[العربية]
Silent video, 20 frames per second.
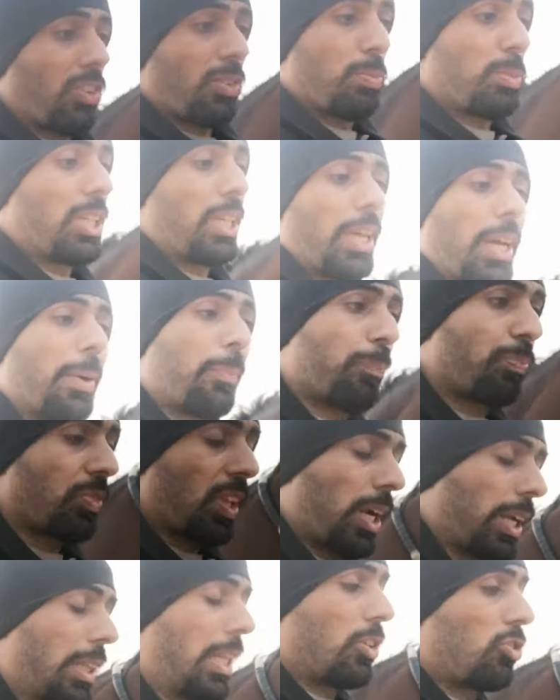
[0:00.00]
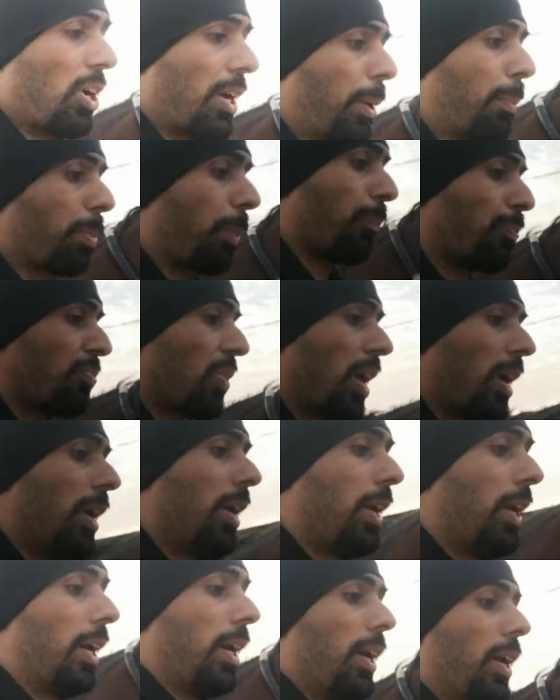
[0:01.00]
الرسميه يتلجان
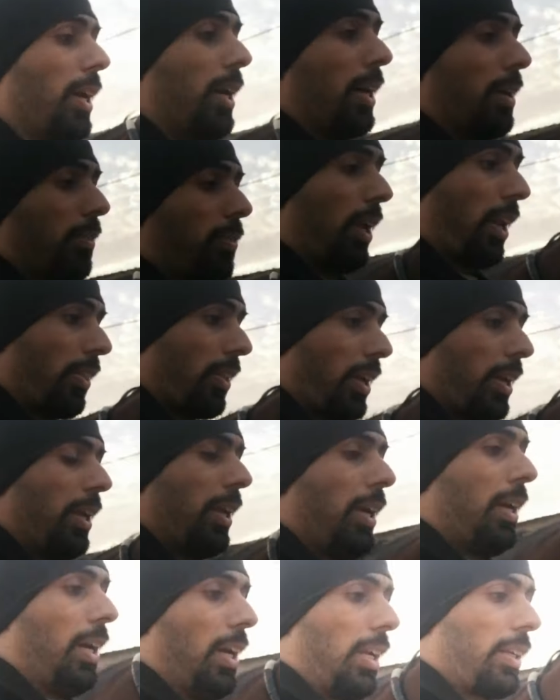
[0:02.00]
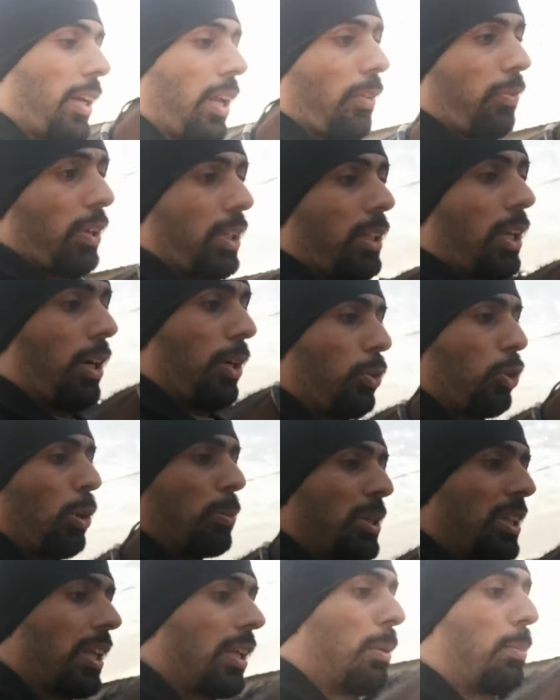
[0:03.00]
آه، فرضا كرفتها
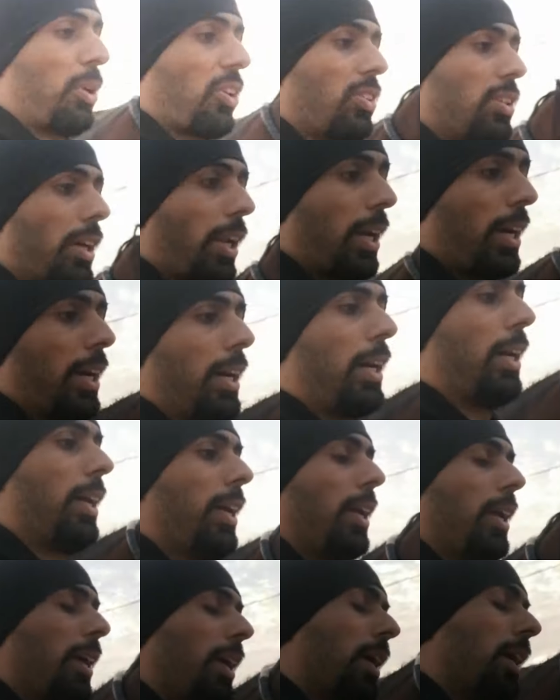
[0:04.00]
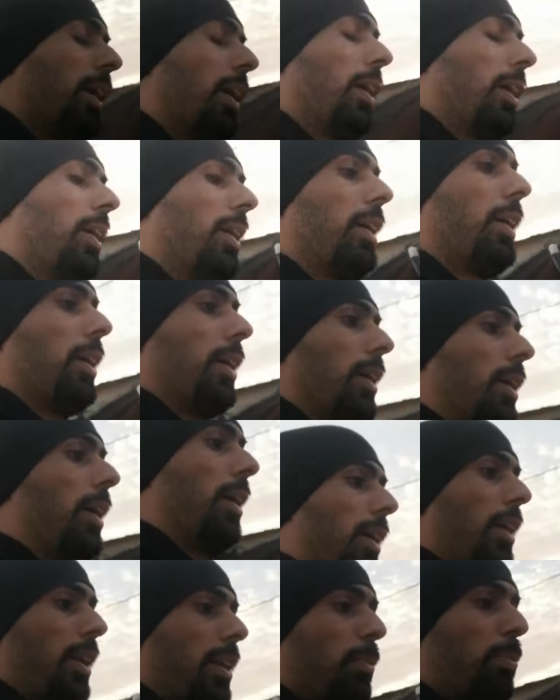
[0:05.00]
عندهم مثلا مصدرها
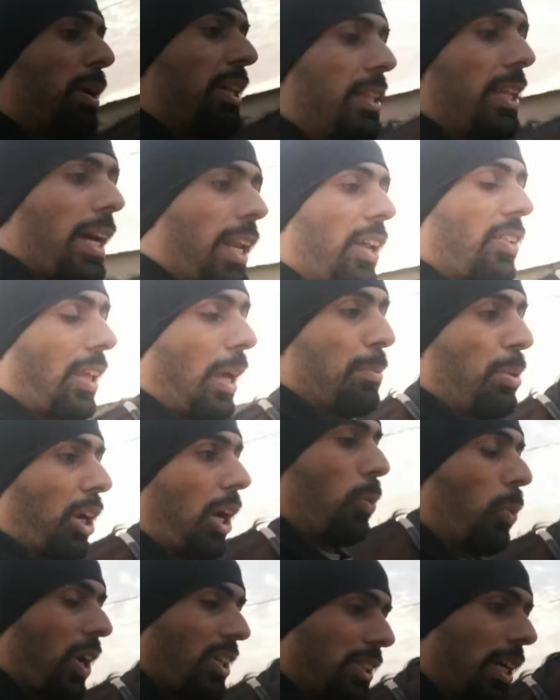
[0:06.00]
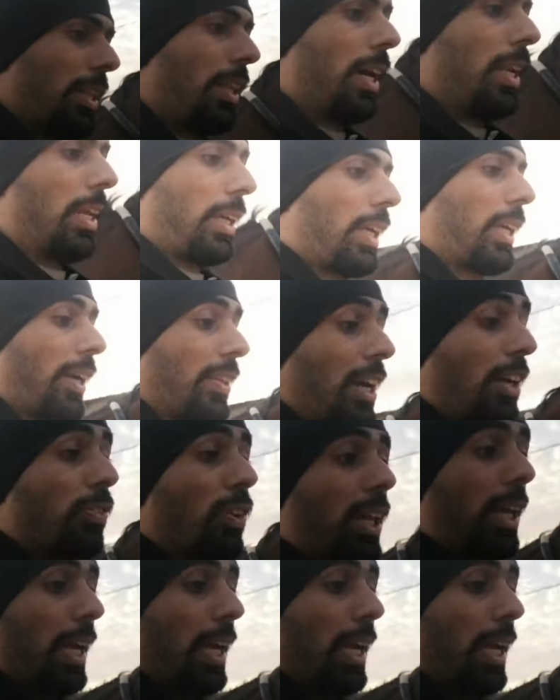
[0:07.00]
بندانه سابقا وغسع ذلك كذلك في